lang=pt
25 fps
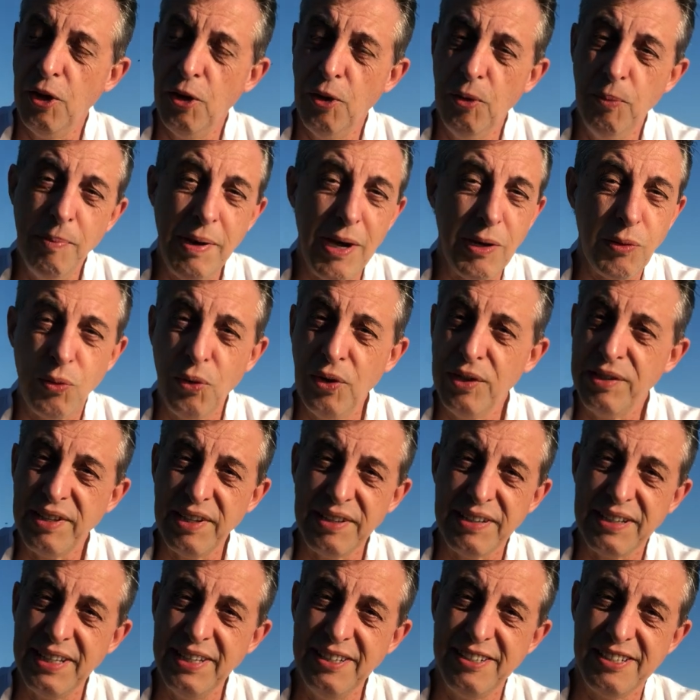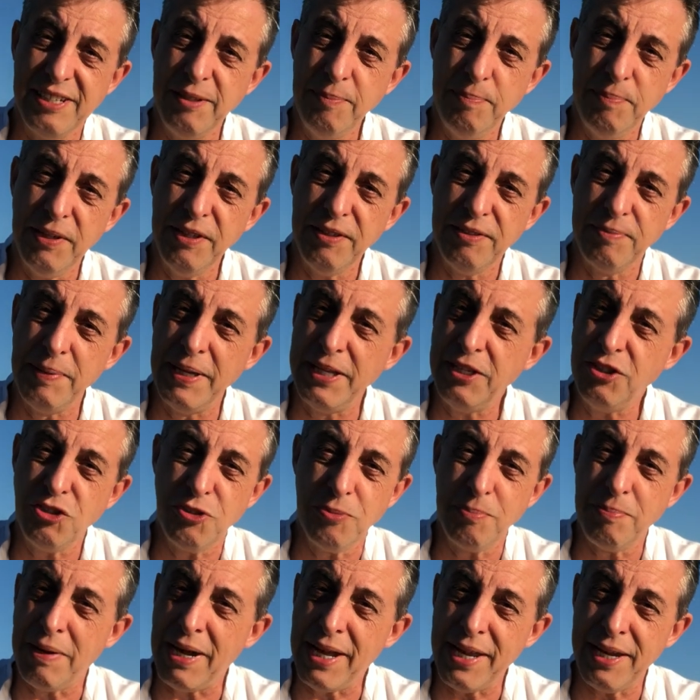uma coisa assim simplesmente
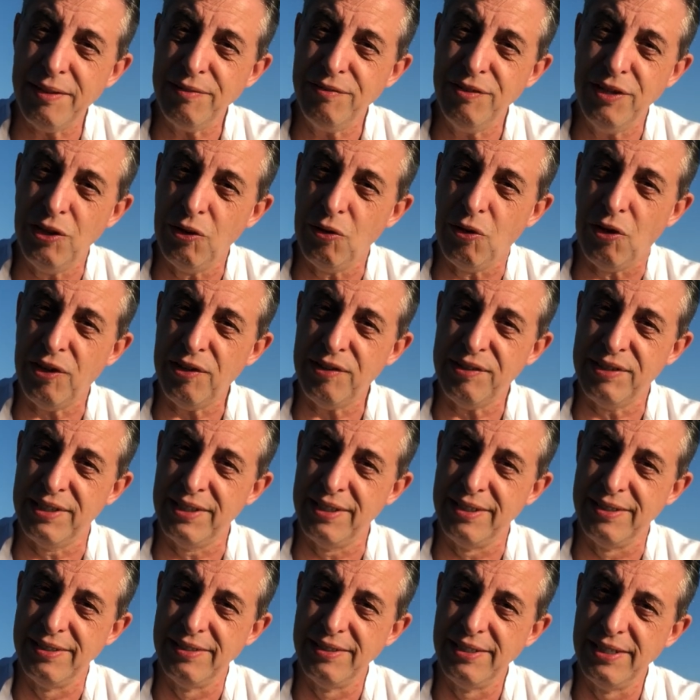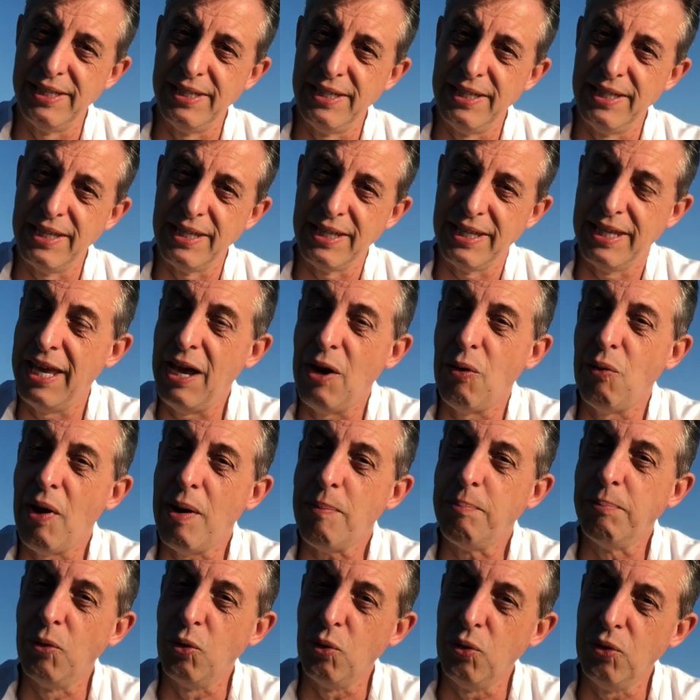maravilhosa, que é o
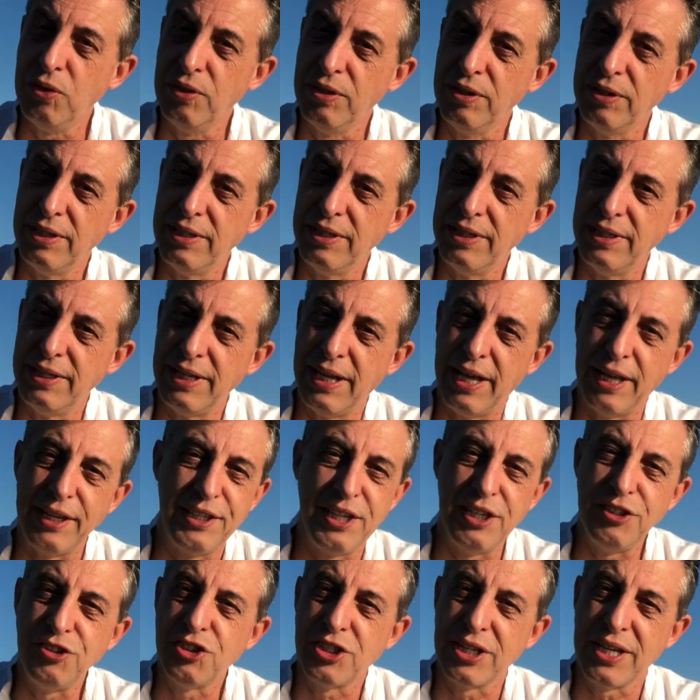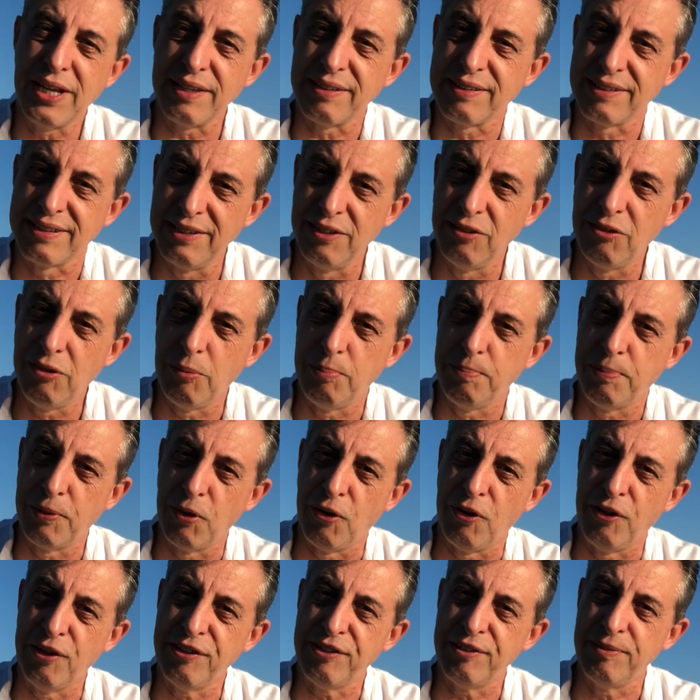amor, a dedicação ao
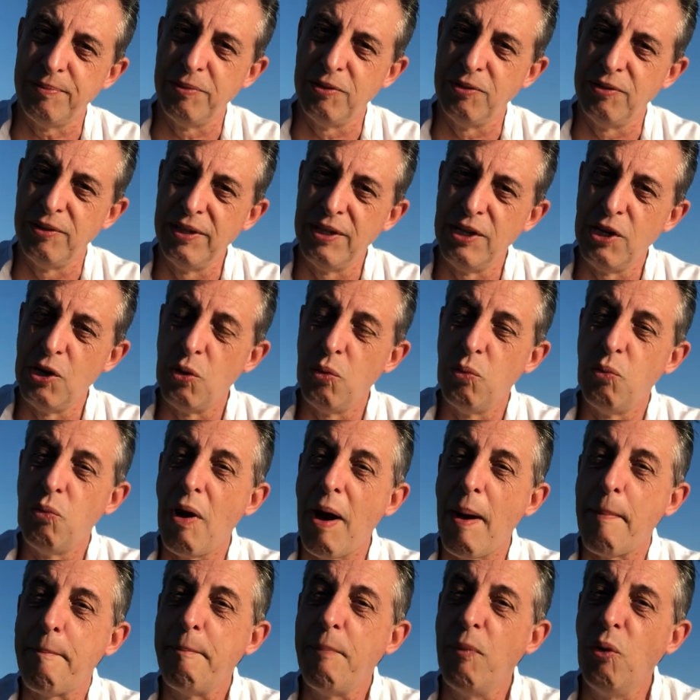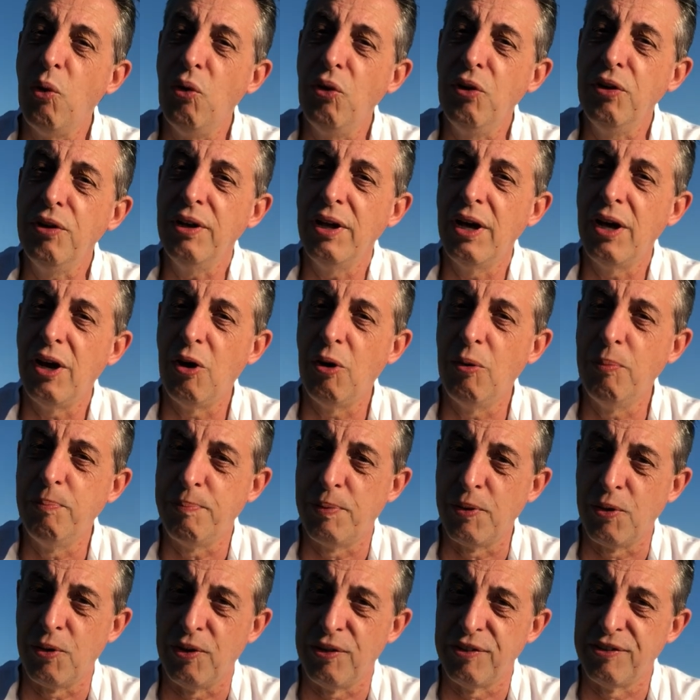próximo, o amor ao
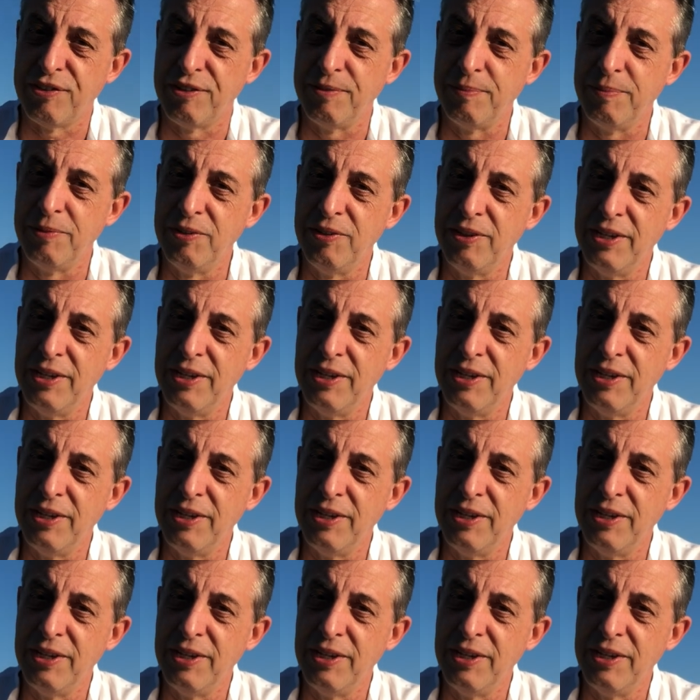próximo.